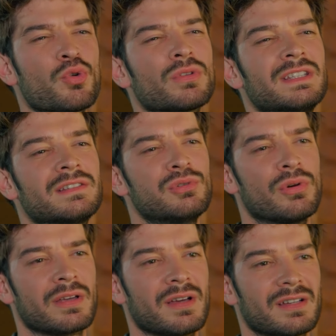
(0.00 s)
ما بيخلص
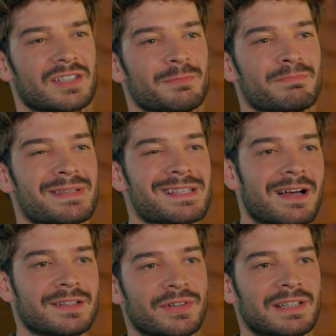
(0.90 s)
بسهولة رح
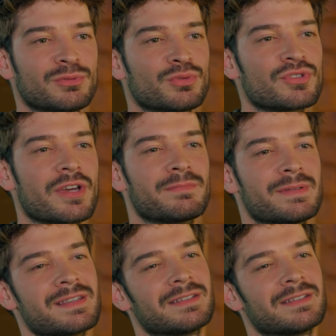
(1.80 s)
يمسكنا ساعة هلا